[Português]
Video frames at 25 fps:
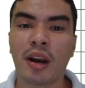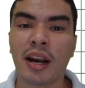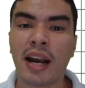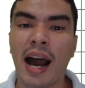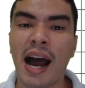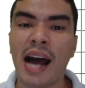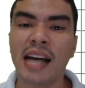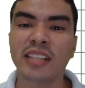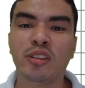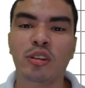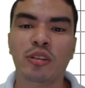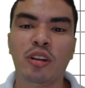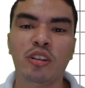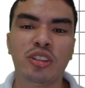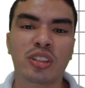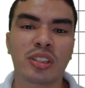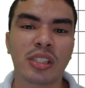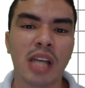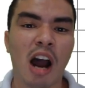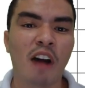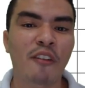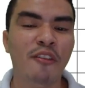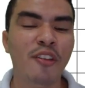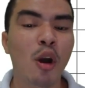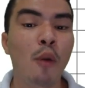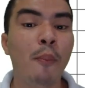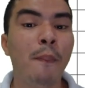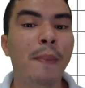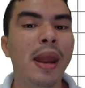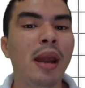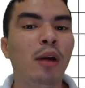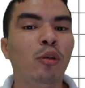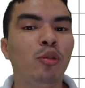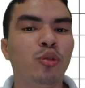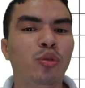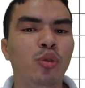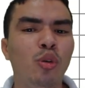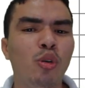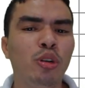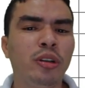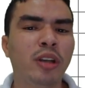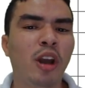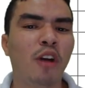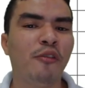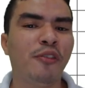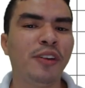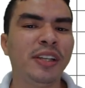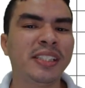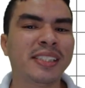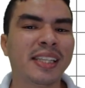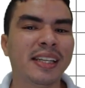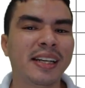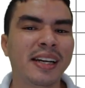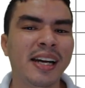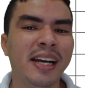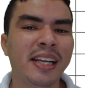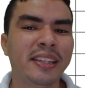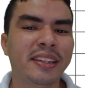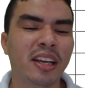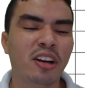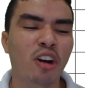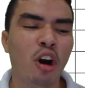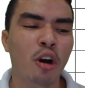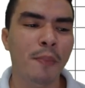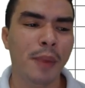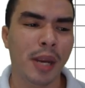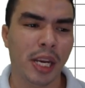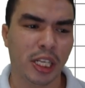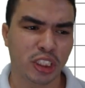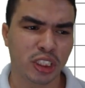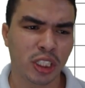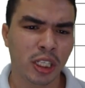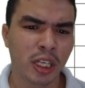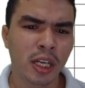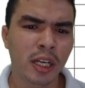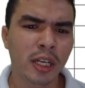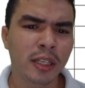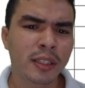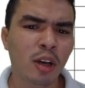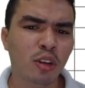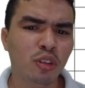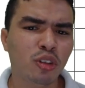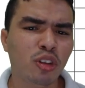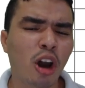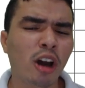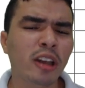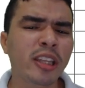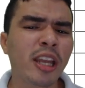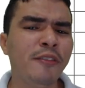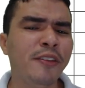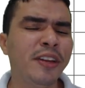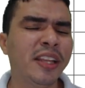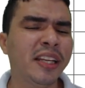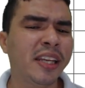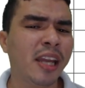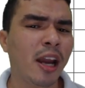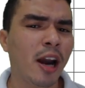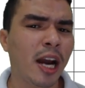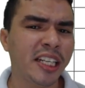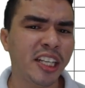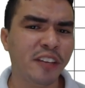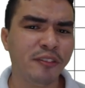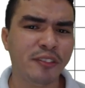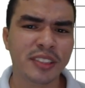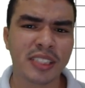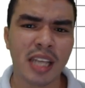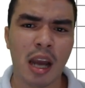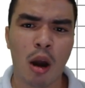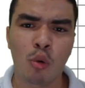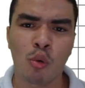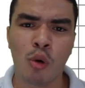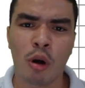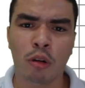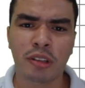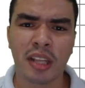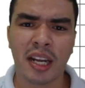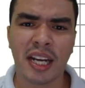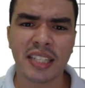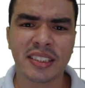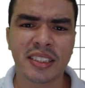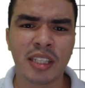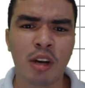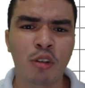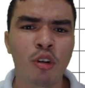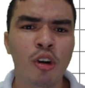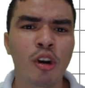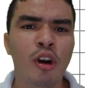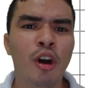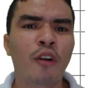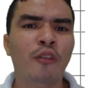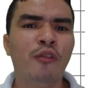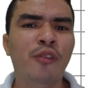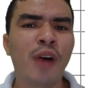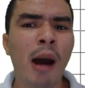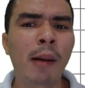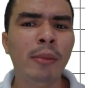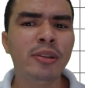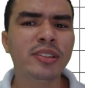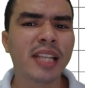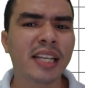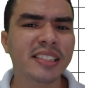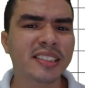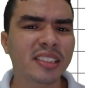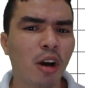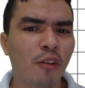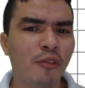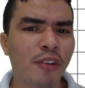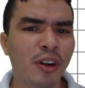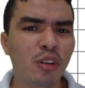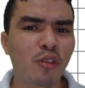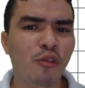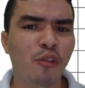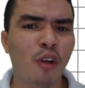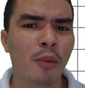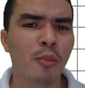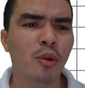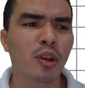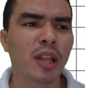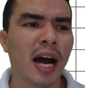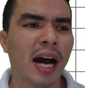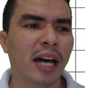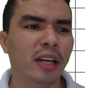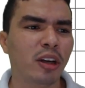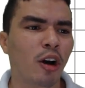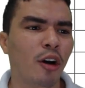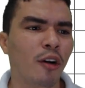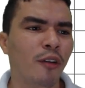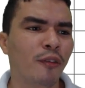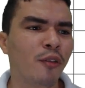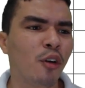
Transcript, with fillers: Caso eu não salve, eu perco tudo que eu fiz anteriormente. Então, toda vida que a gente fizer alguma alteração, vamos estar salvando o formulário.